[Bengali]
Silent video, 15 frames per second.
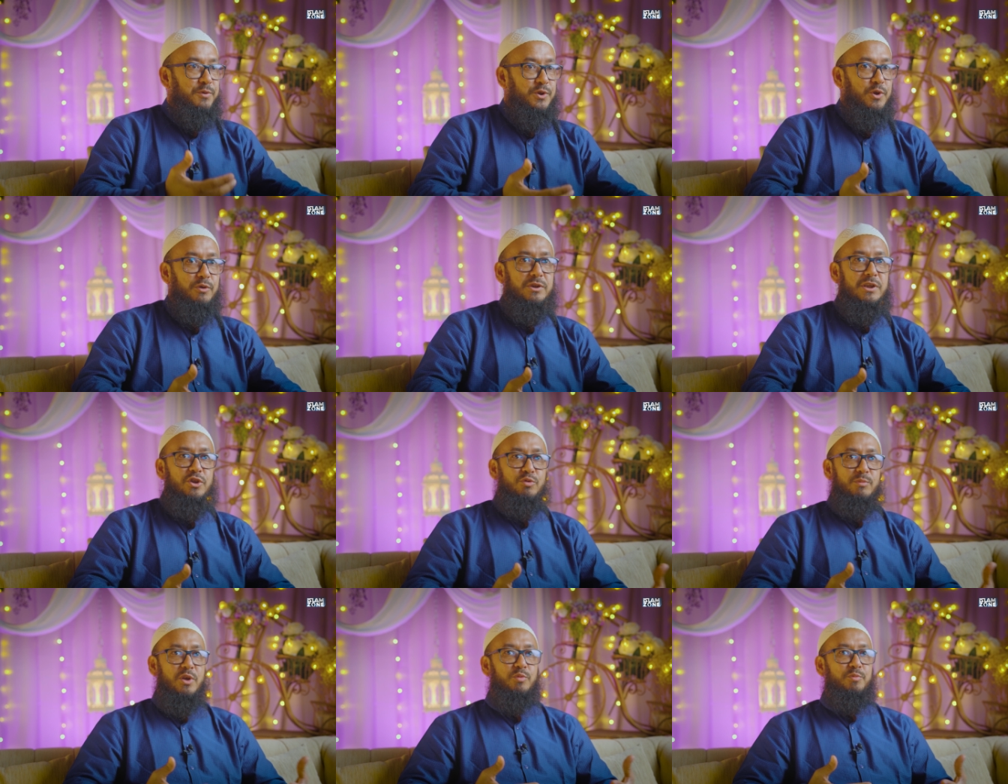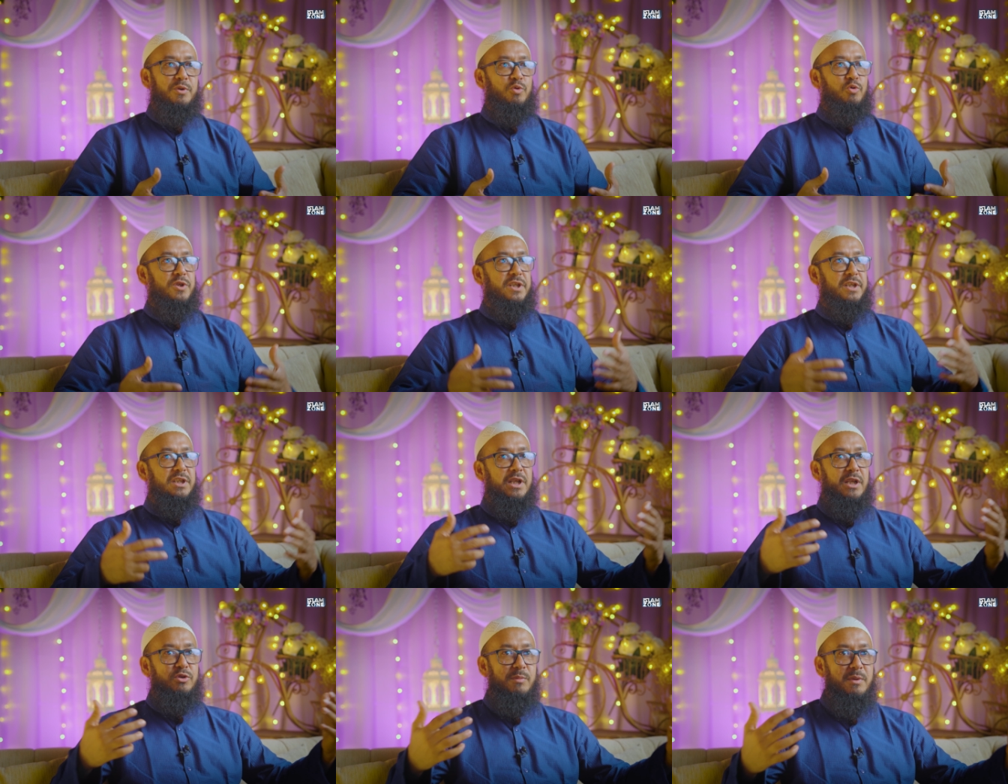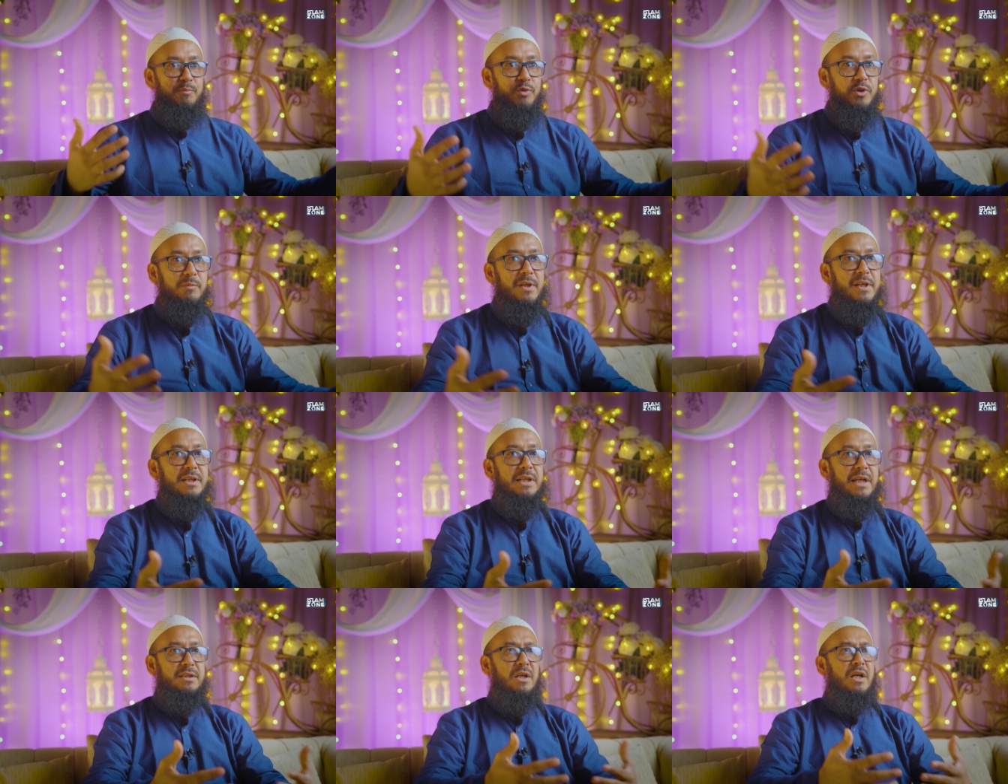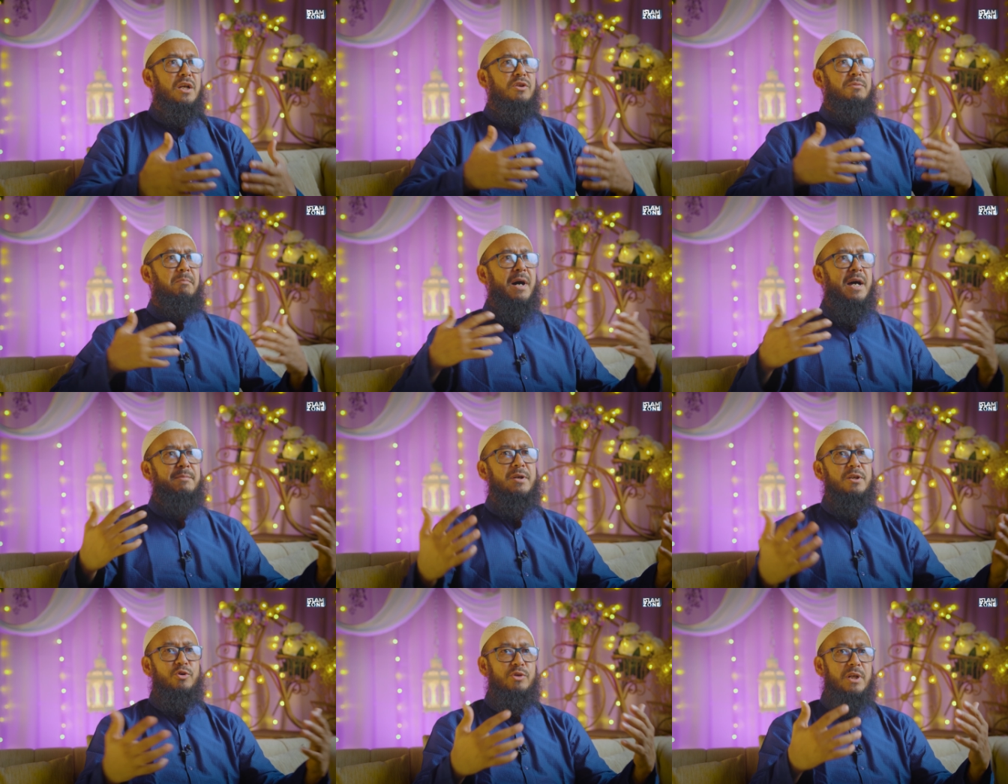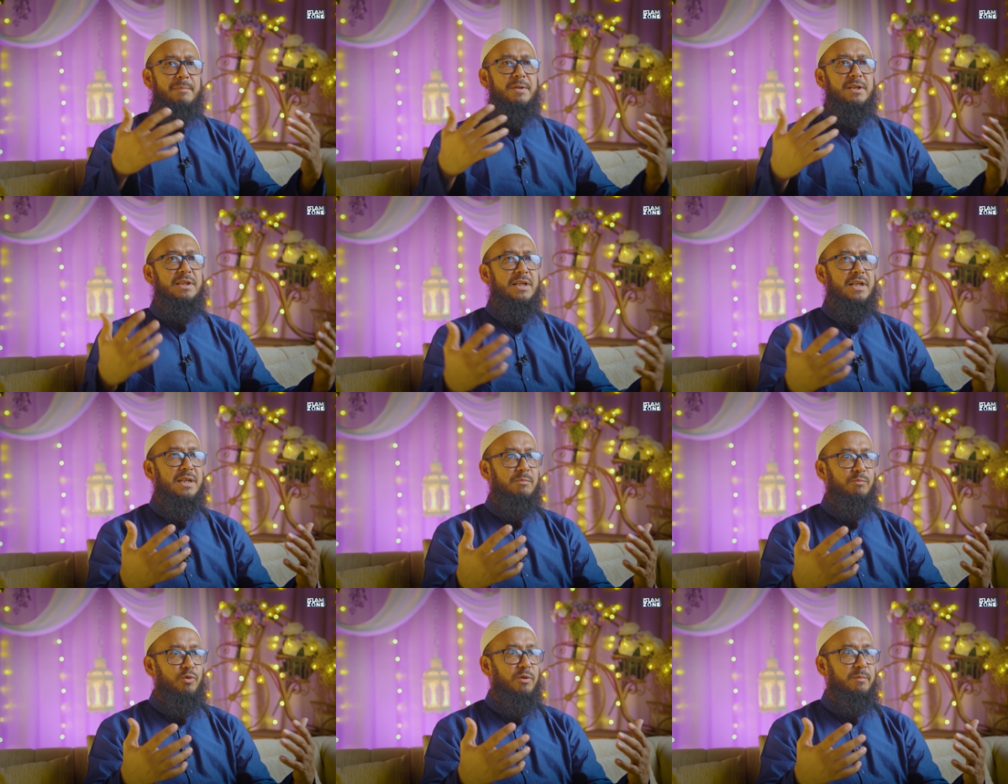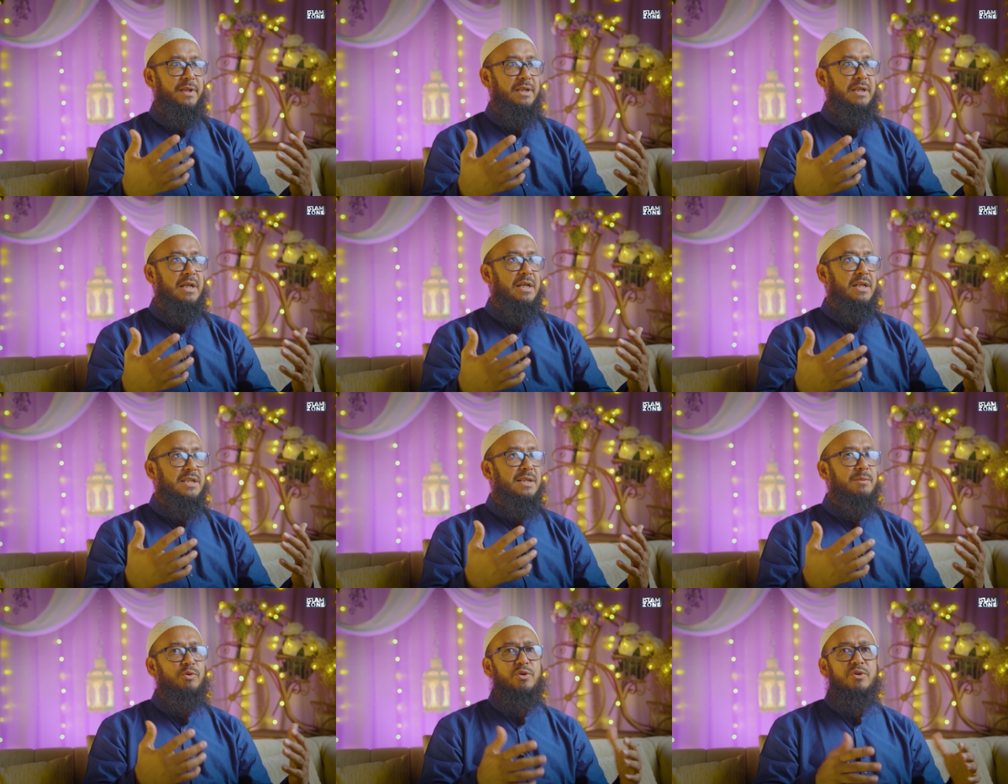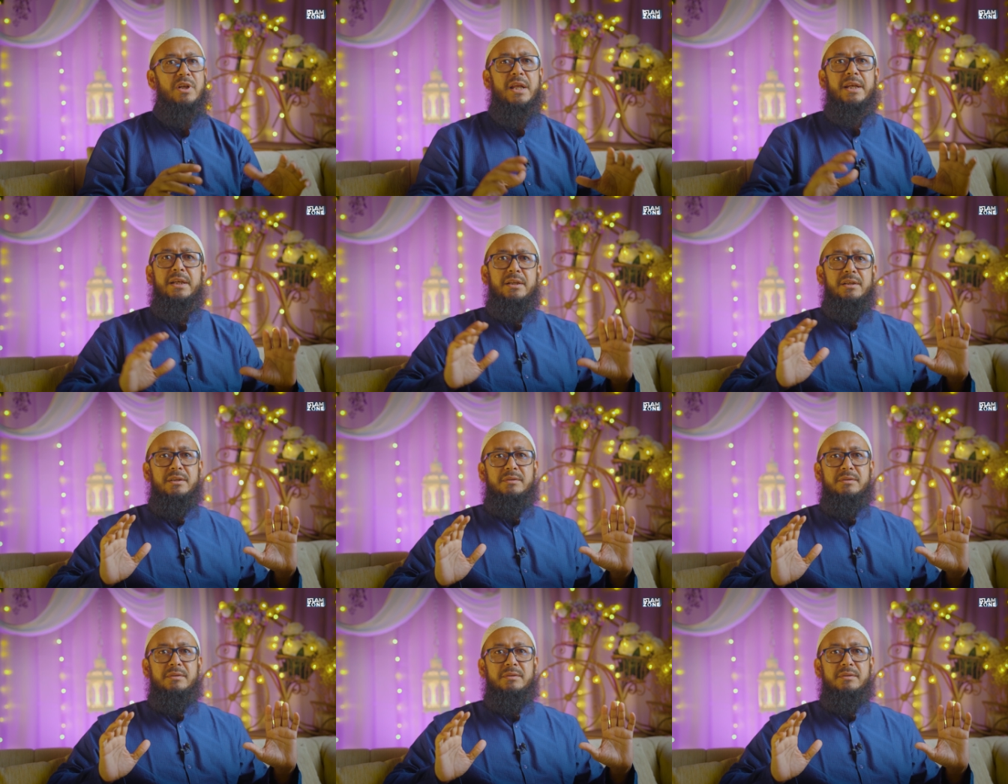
সন্তান তোমার উপরে খুশি কিনা তোমার পরিবারের দায়িত্ব বারবার যখন আপনি তাকে এটা বলবেন সে মনে করে আরে